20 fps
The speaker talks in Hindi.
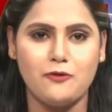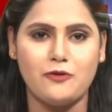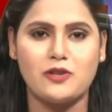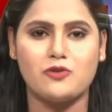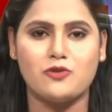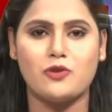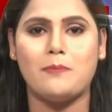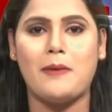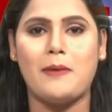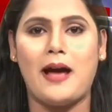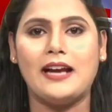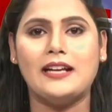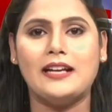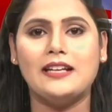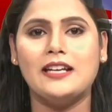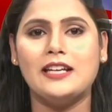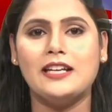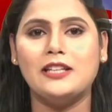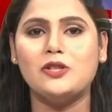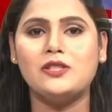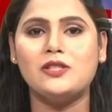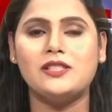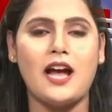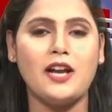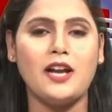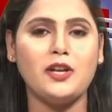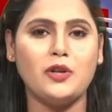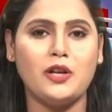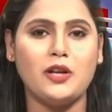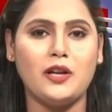फेडरल बैंक
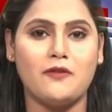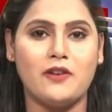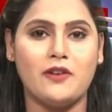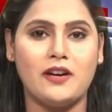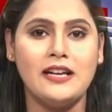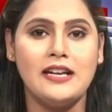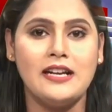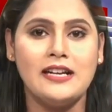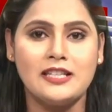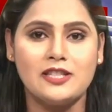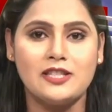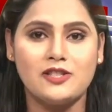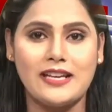हिंदुस्तान यूनिवर